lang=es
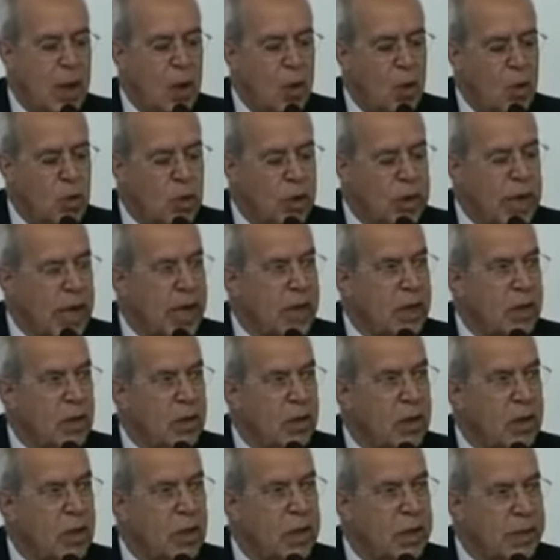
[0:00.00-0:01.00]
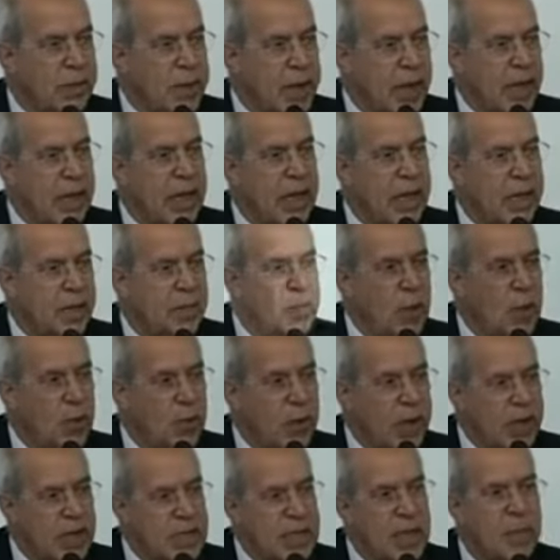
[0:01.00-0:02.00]
juntando libertad y
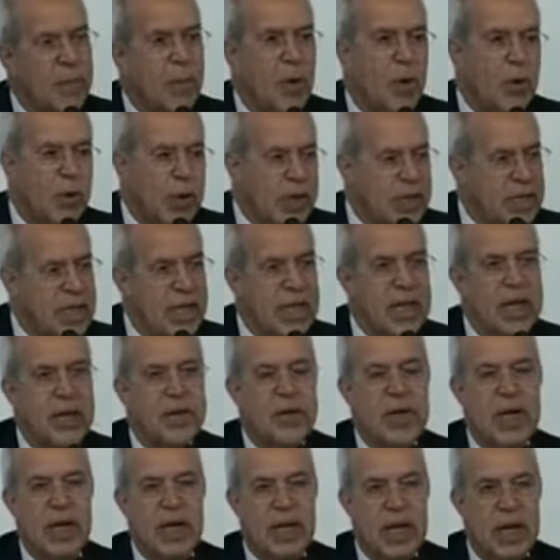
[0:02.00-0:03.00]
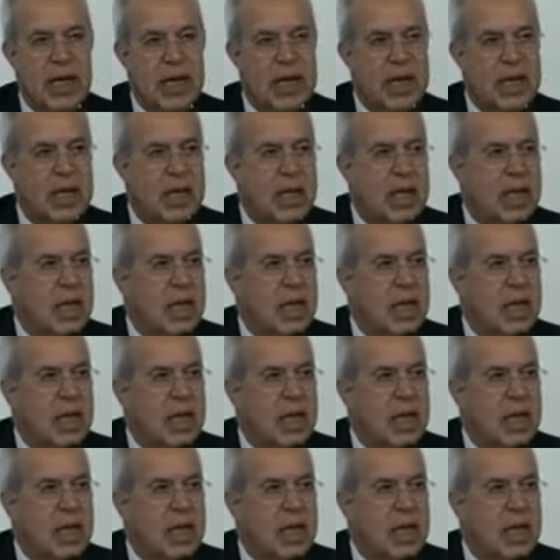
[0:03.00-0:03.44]
pobreza, pobreza y libertad,